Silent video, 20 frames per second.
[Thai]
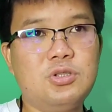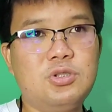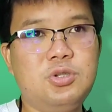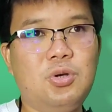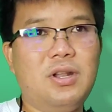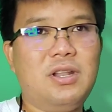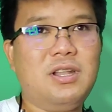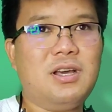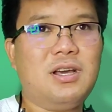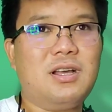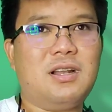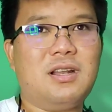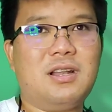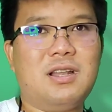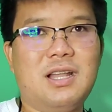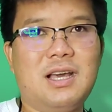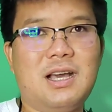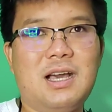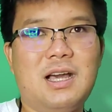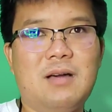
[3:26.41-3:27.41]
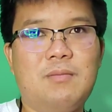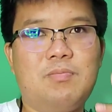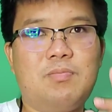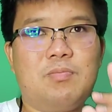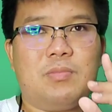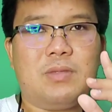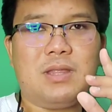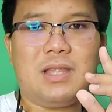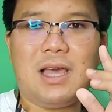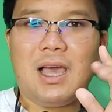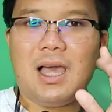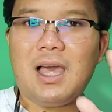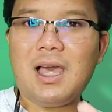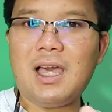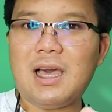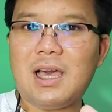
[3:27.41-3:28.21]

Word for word: ส่วนหนึ่งนะครับถ้า